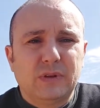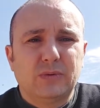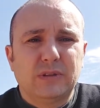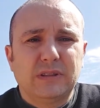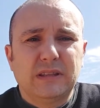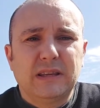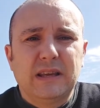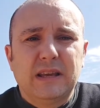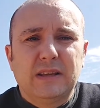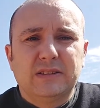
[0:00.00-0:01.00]
quindi
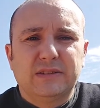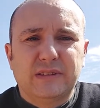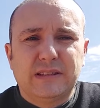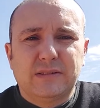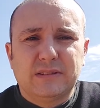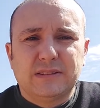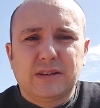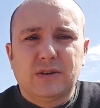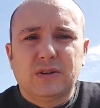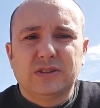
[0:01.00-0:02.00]
eh, se vedete
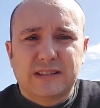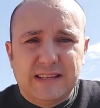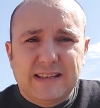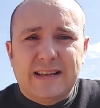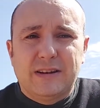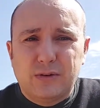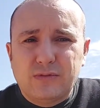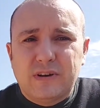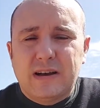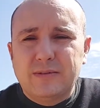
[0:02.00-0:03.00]
questa cosa che il cane lo
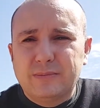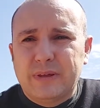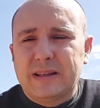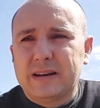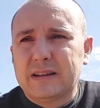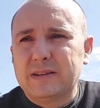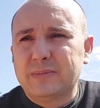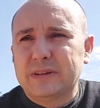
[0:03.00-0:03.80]
fa per, eh,